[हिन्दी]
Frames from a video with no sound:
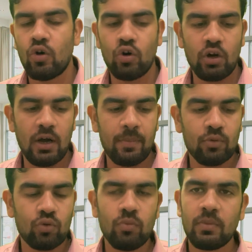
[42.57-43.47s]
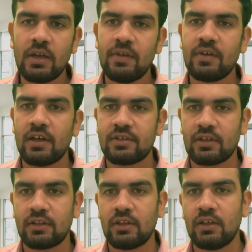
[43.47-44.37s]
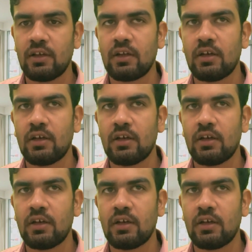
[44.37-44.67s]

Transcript: और आप उनको मेल भी कर सकते हैं